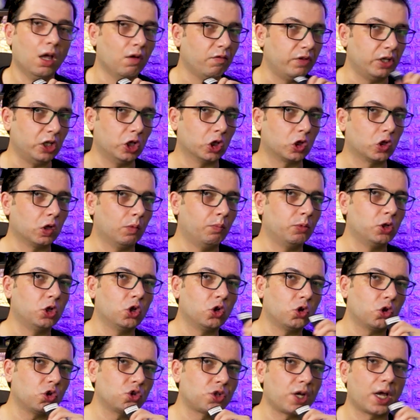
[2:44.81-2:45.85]
فيني اطلب منه
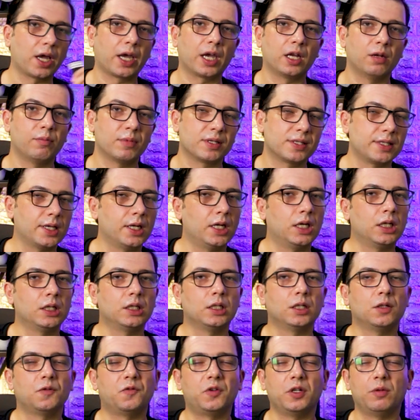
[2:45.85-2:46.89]
انه يشغل
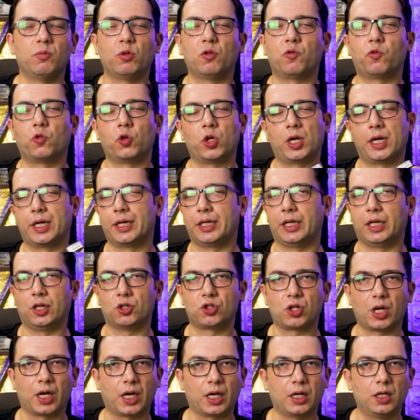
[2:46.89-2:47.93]
مثلا الفيلم الفلاني
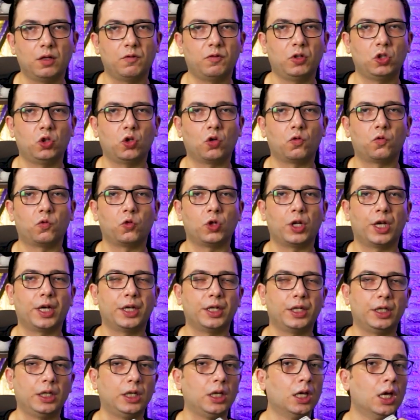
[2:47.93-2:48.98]
يشغل الفيديو
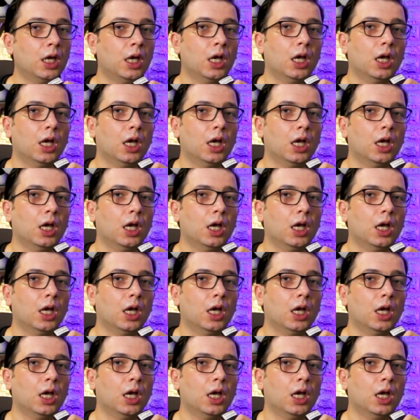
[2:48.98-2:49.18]
الفلاني